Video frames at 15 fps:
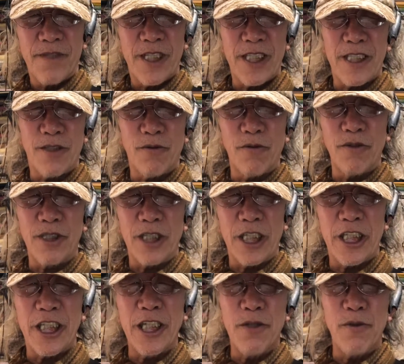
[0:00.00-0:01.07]
这是中国人
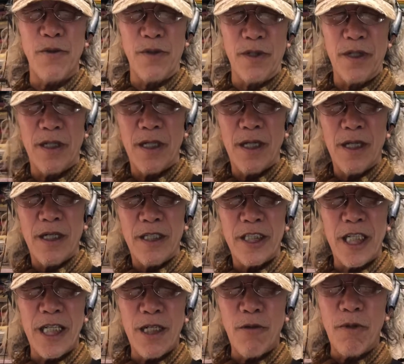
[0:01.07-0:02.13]
的信誉。
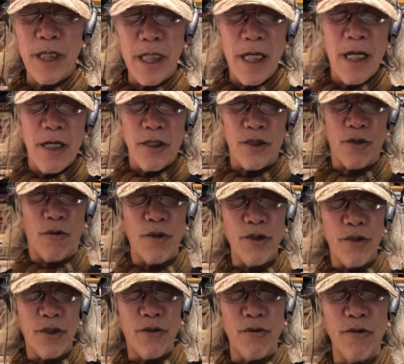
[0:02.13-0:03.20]
因为
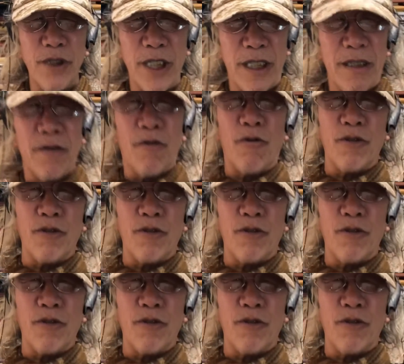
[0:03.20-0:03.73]
所有的中国人，